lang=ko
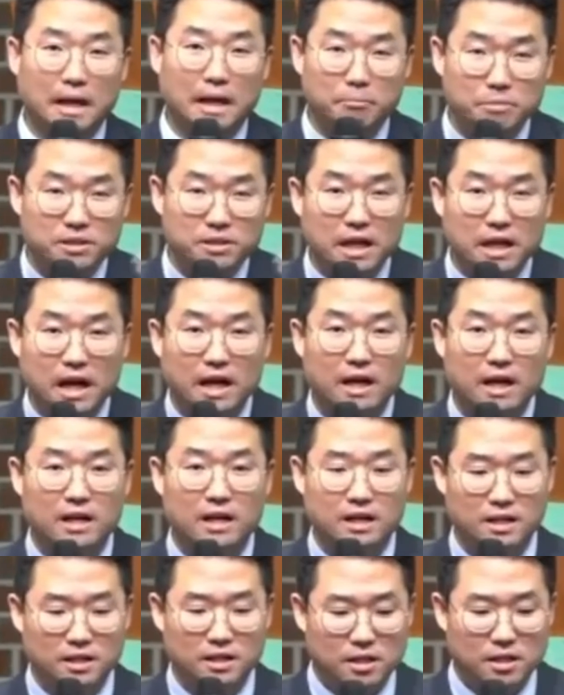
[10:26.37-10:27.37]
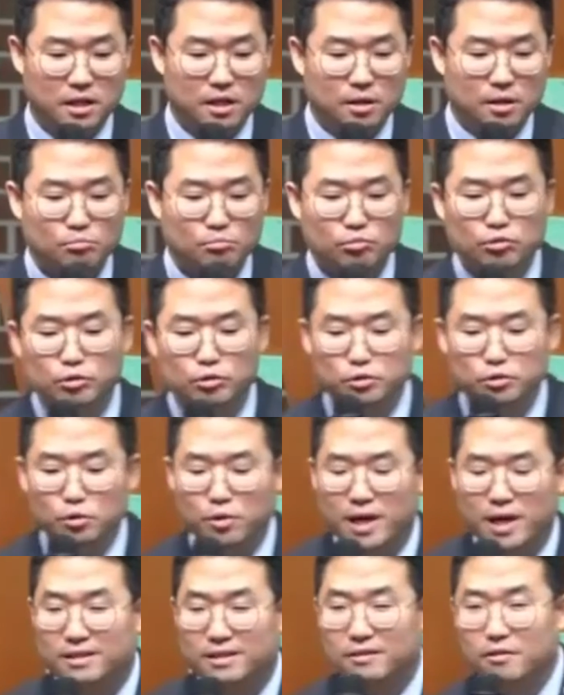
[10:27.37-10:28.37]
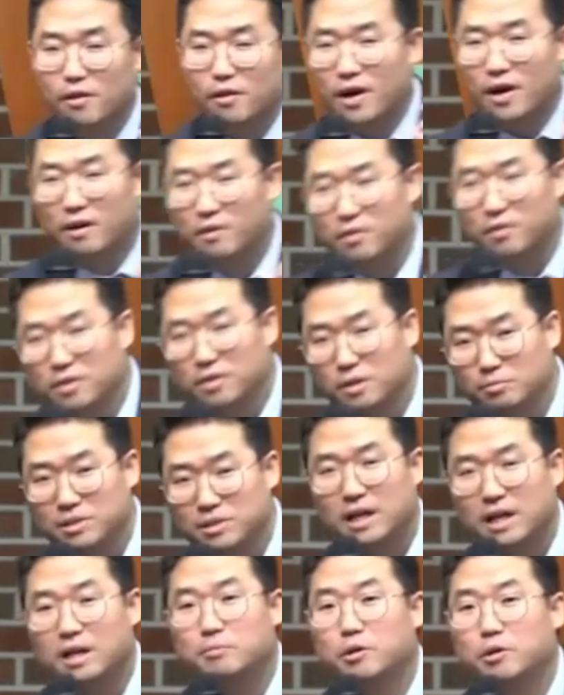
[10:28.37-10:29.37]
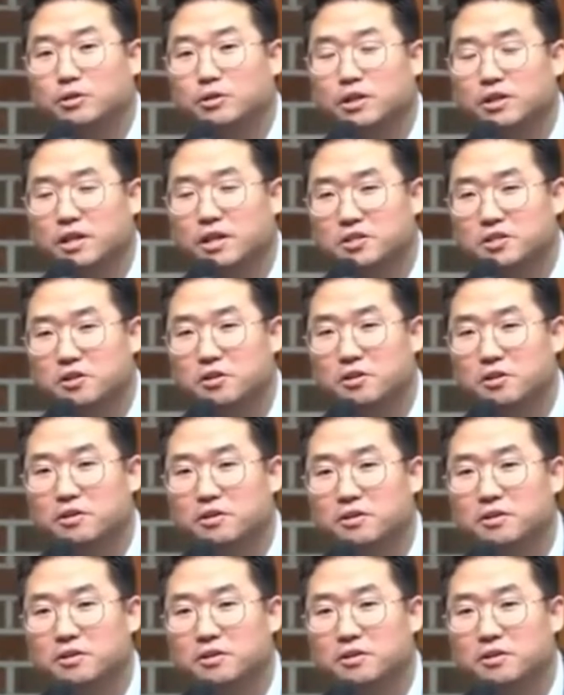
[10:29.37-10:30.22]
담그다. 물 속에 들어가요. 그럼 사람이 어떻게 되죠?